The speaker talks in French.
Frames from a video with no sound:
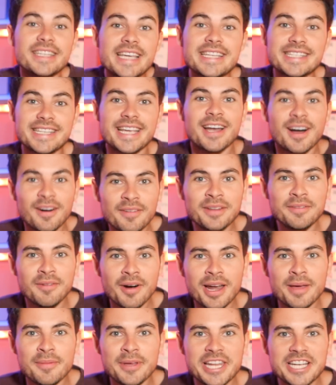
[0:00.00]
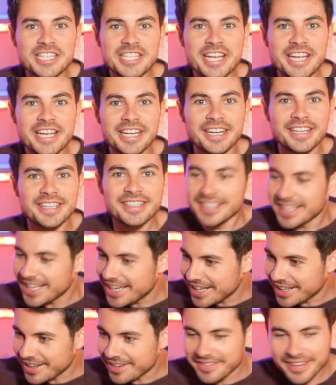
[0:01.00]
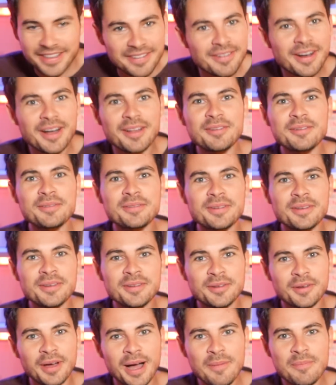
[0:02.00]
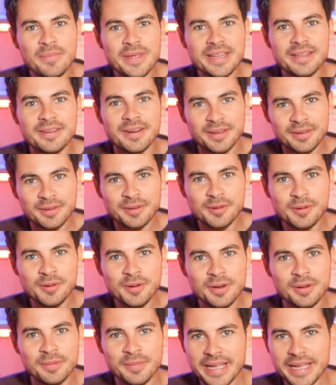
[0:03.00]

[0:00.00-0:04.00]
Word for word: Qu'est-ce qu'elle a envie de voir la ménagère Elle a envie de voir du truc, du rapide, quoi, du cool,